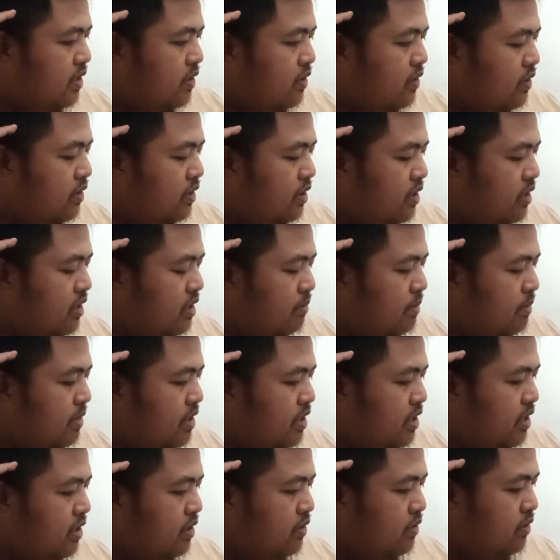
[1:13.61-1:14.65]
konten yang
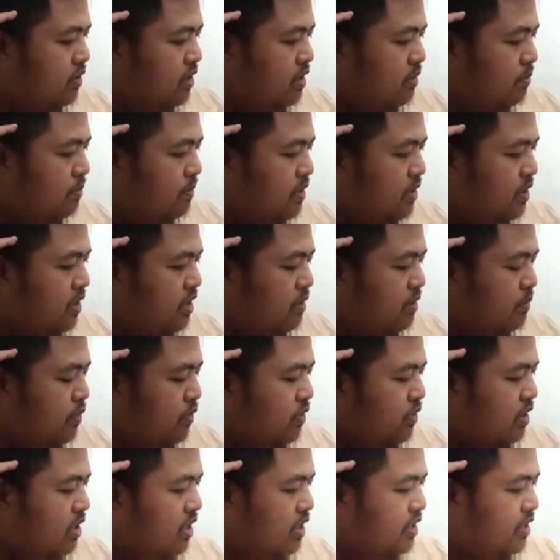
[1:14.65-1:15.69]
menyinggung dan menginap
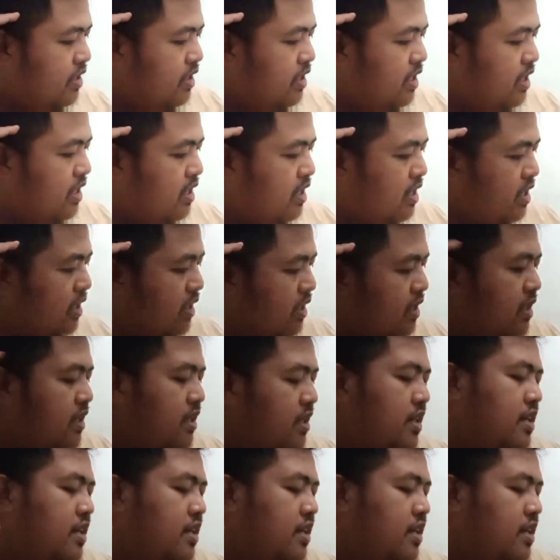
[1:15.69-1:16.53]
pengguna lain dilarang